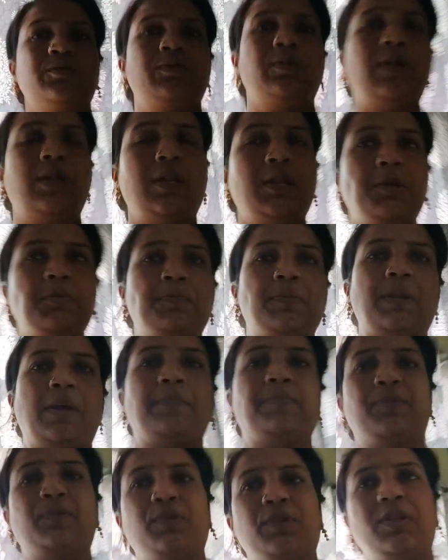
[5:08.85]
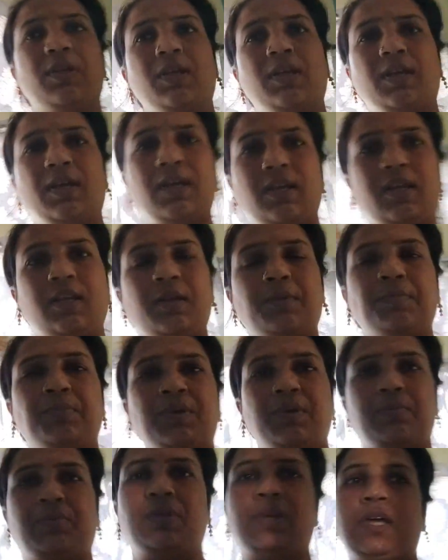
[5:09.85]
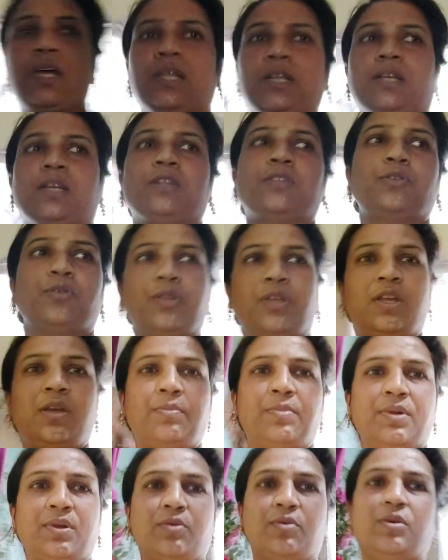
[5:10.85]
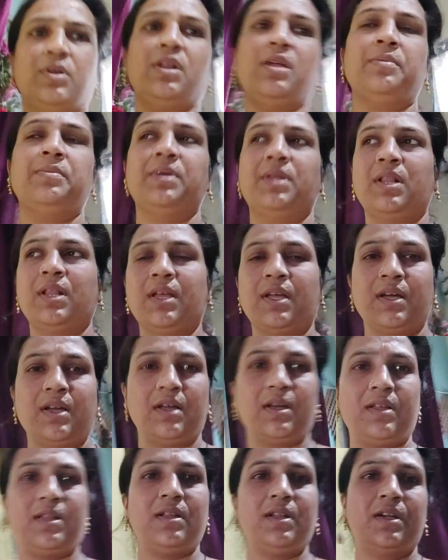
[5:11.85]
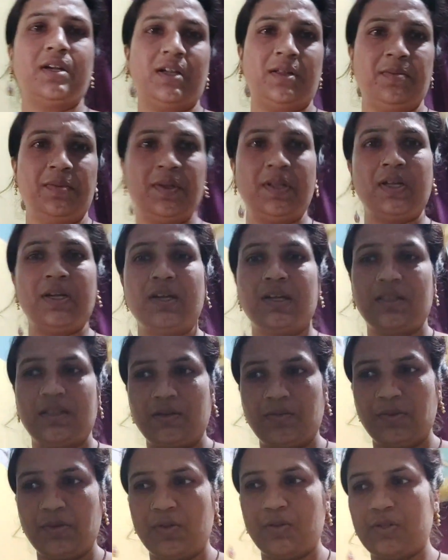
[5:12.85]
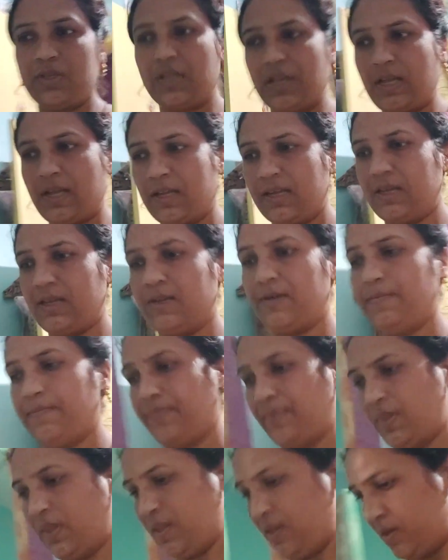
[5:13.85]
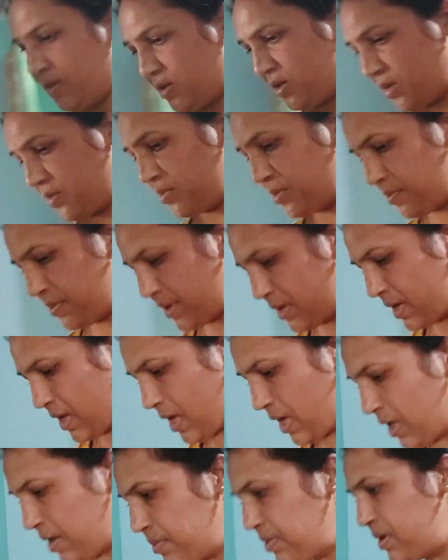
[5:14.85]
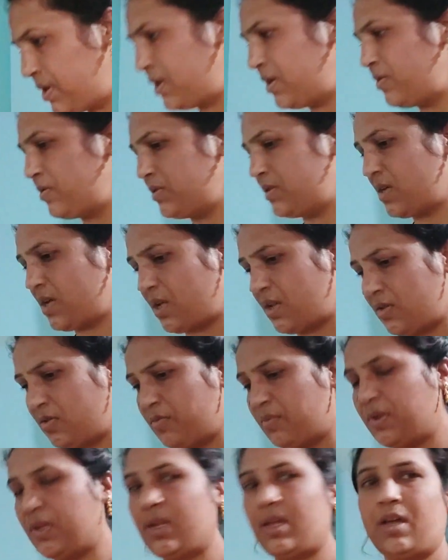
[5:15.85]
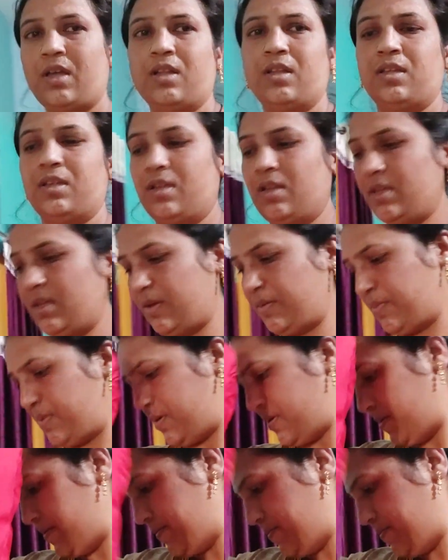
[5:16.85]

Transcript: चूल्हा लिप लाप तो दिए हैं लिप के तैयार कर तो दिए पर कोयला मिलेगा लकड़ी मिलेगा तभी तो जलाएंगे और अभी मैं नहाई भी नहीं हूँ जा रही हूँ मैं नहाने के लिए अब